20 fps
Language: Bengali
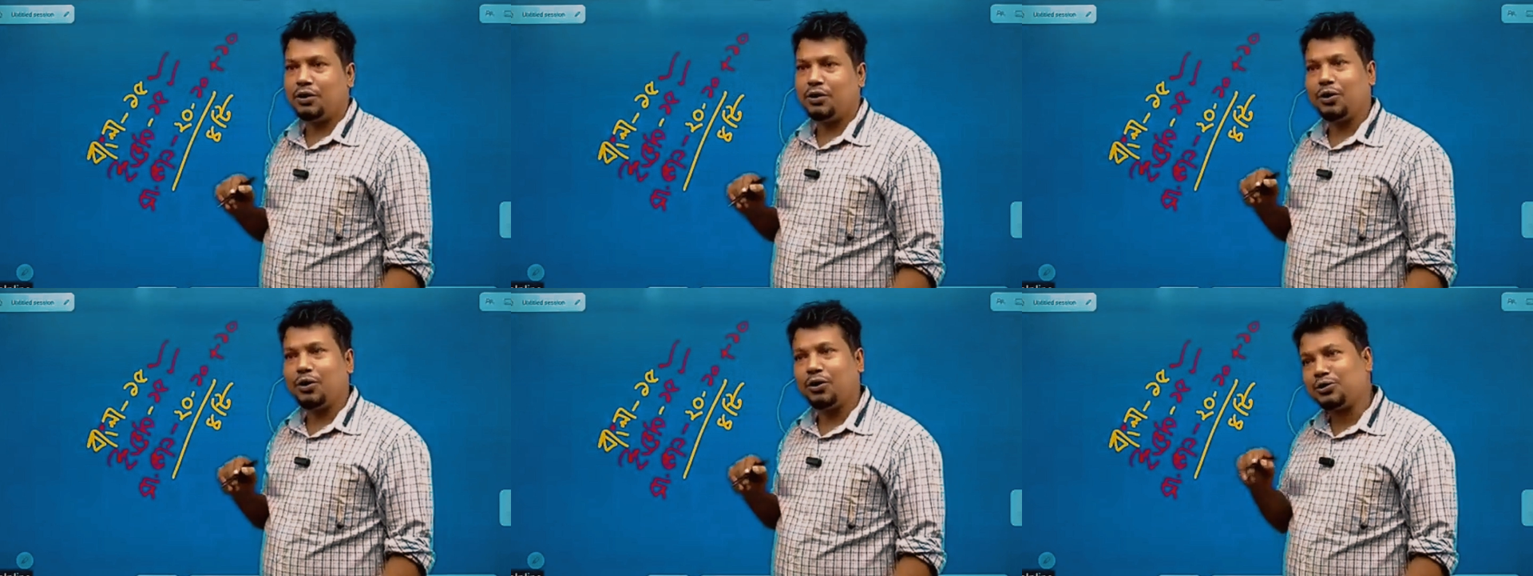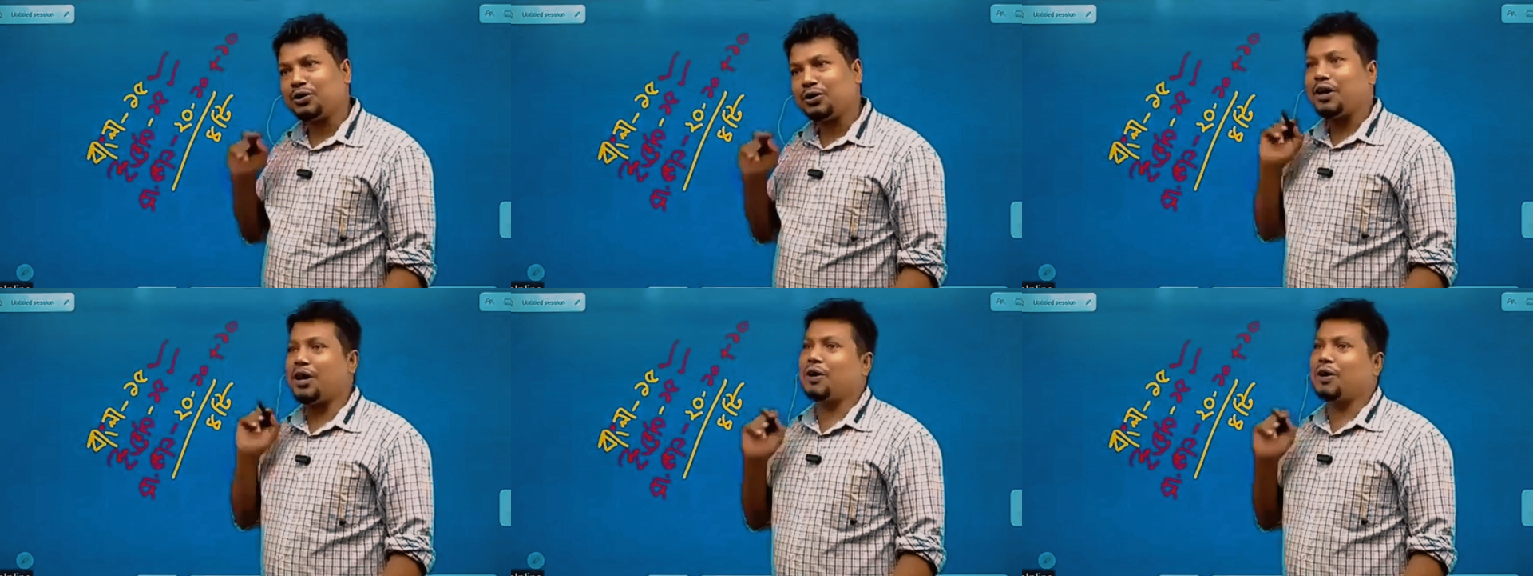
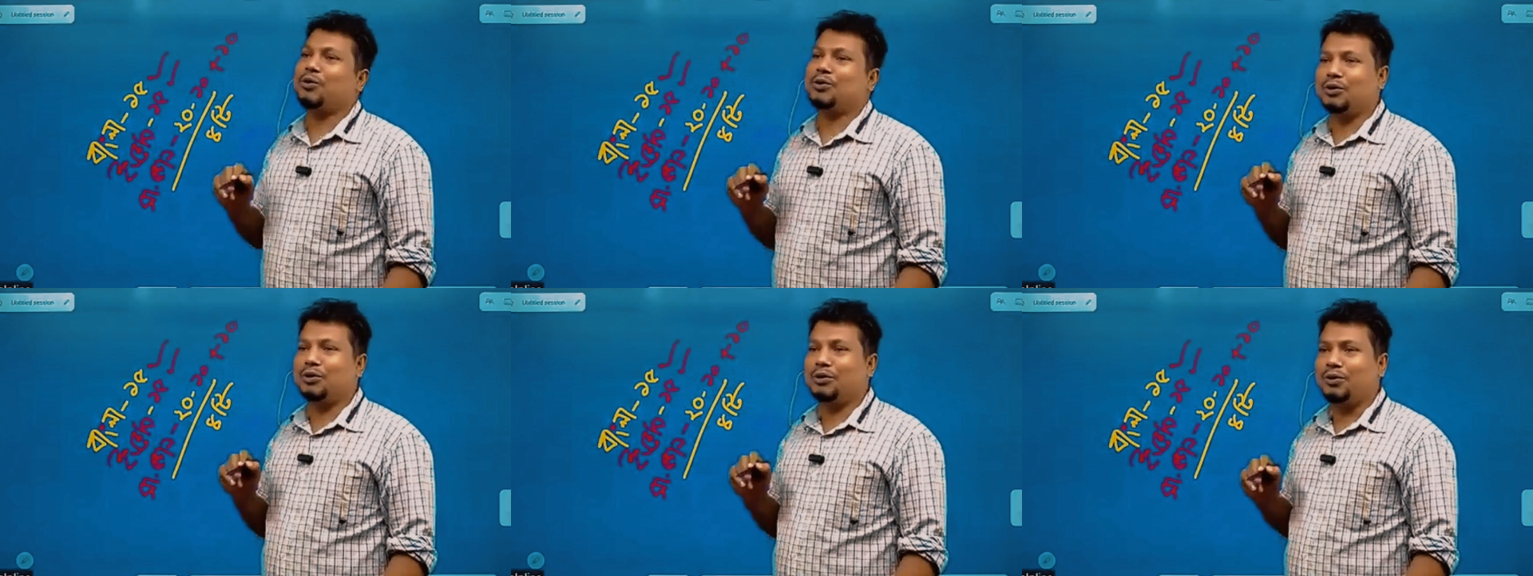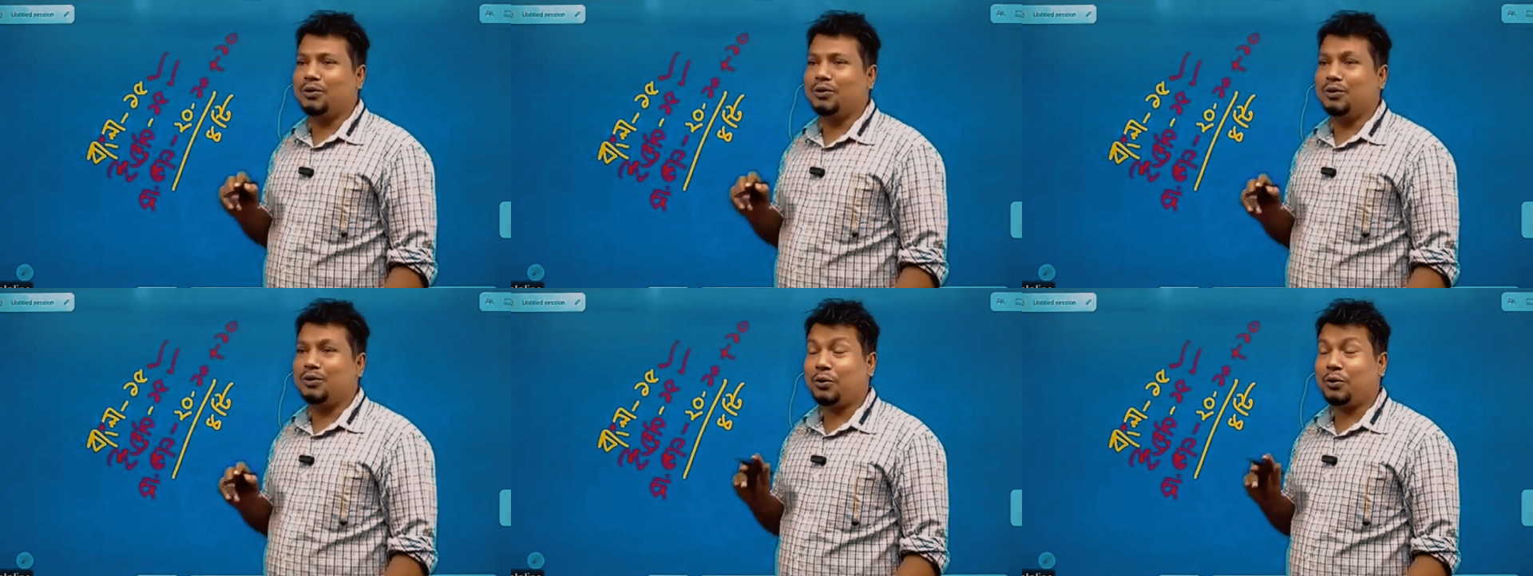রচনার মতো
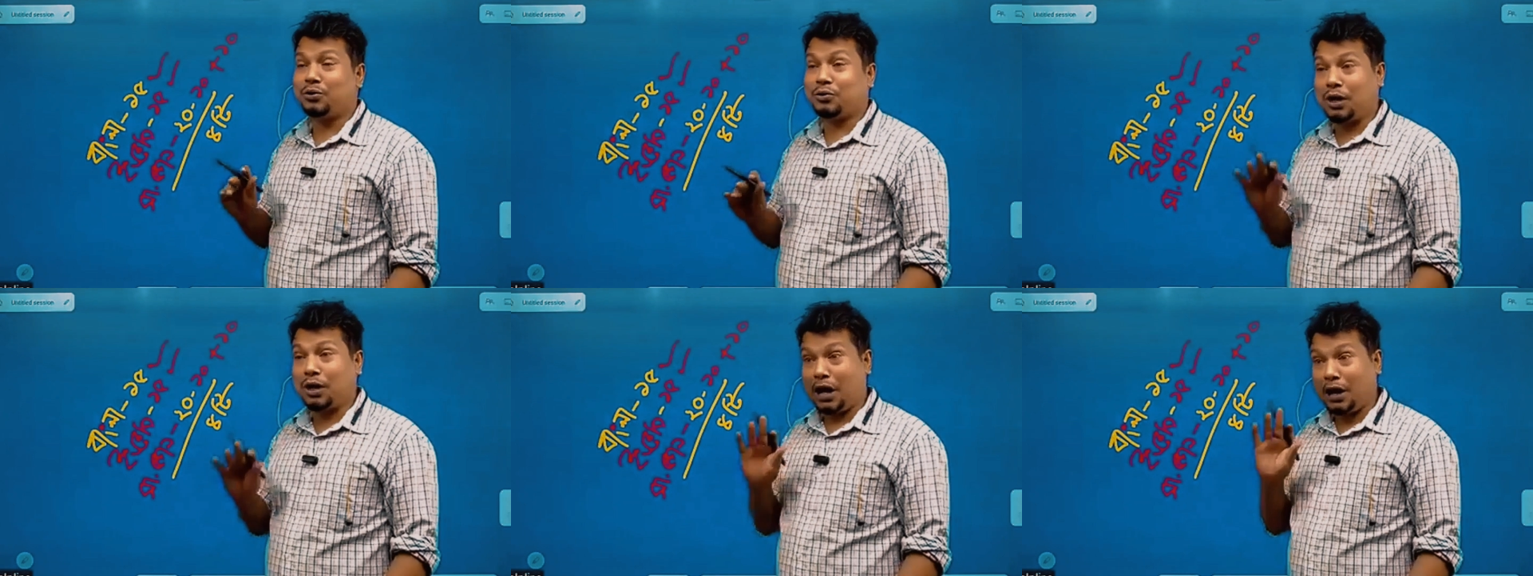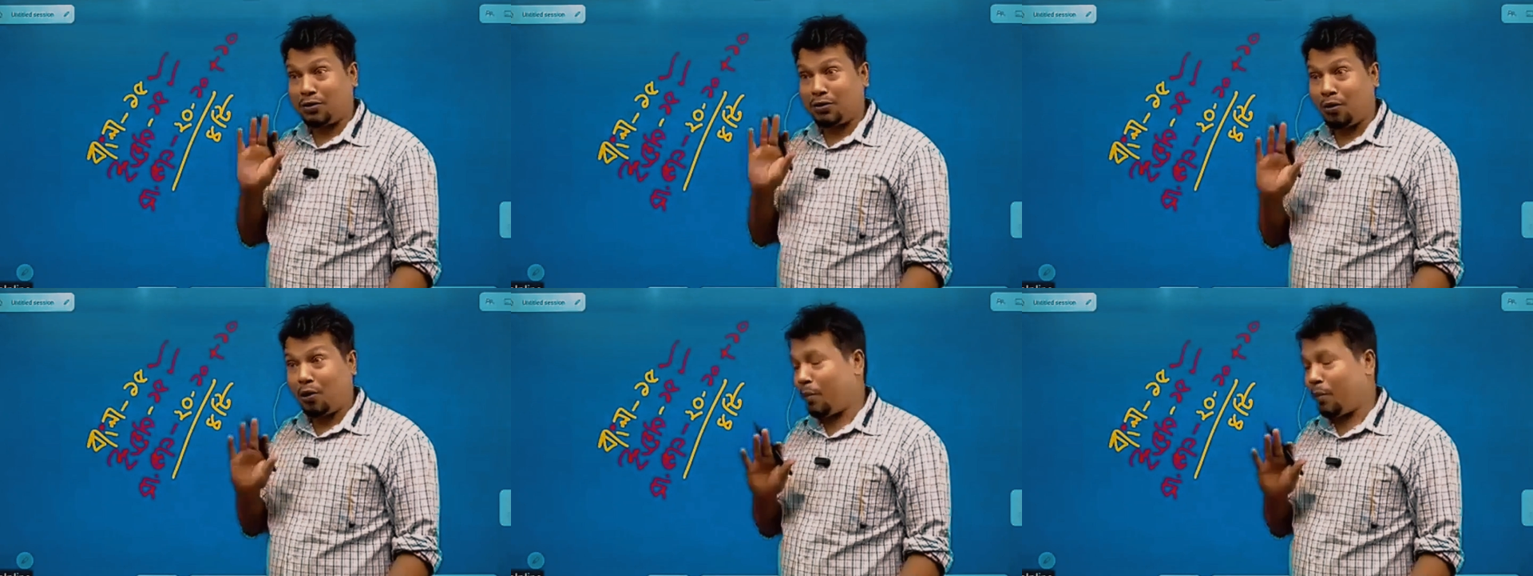রচনার
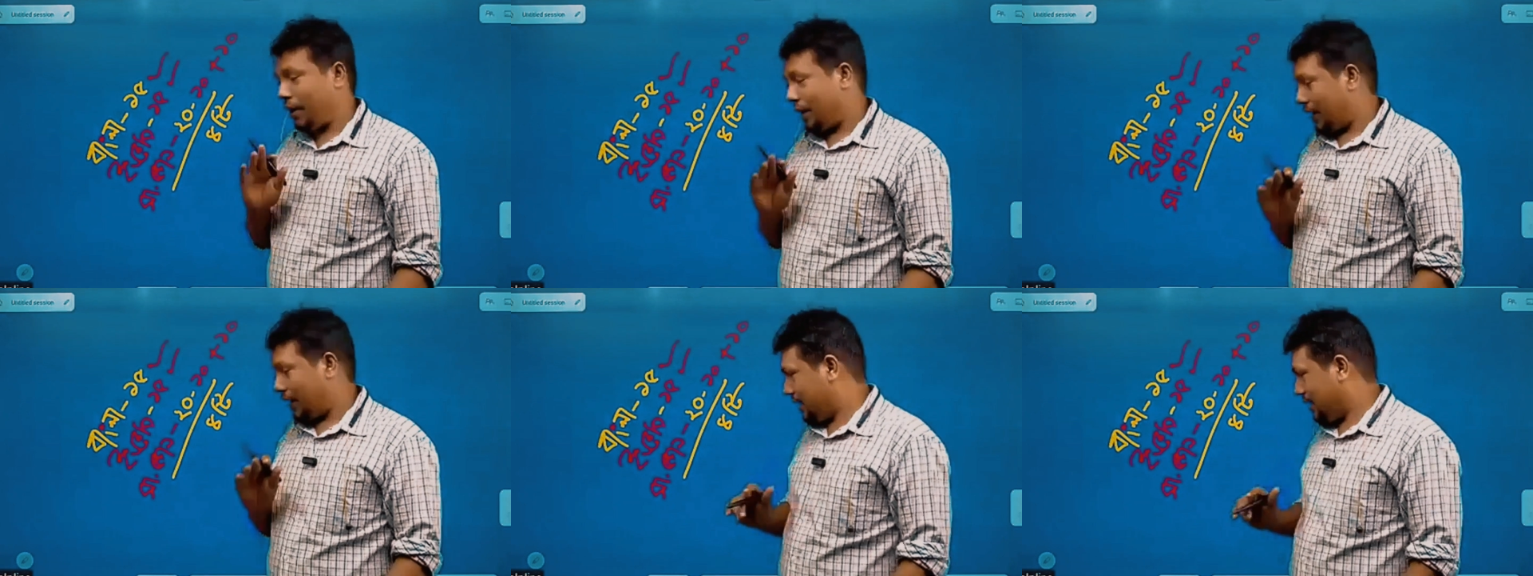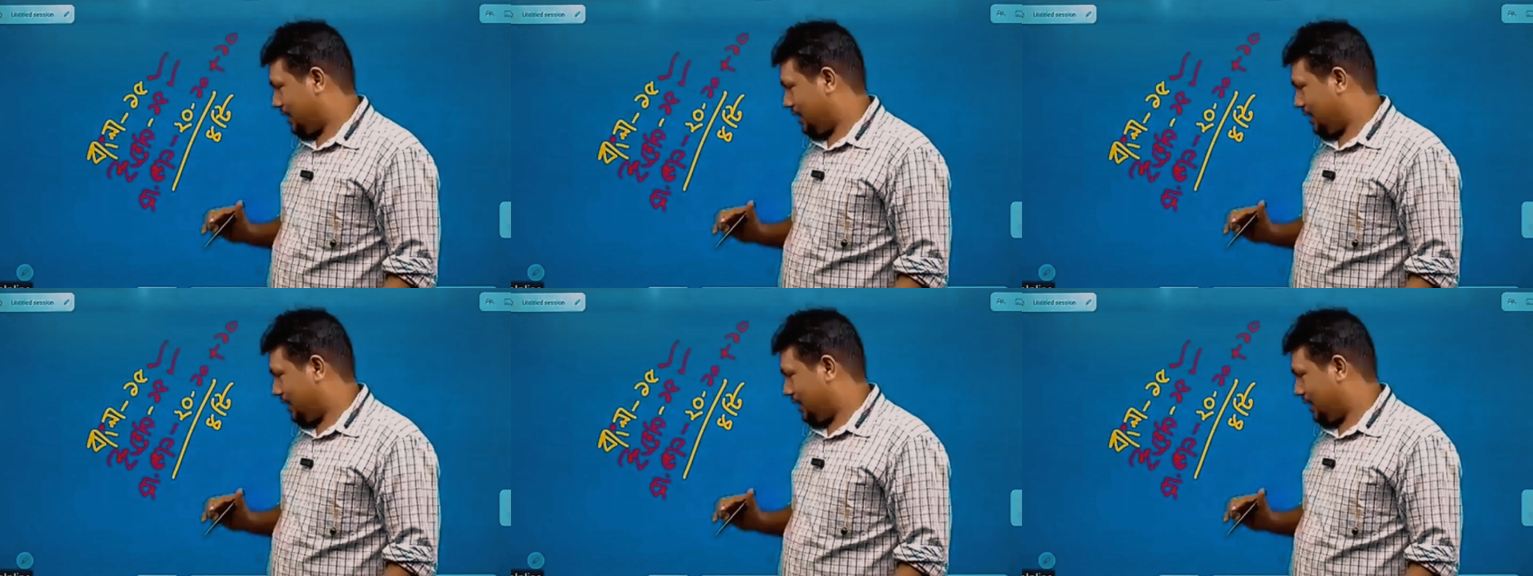সমান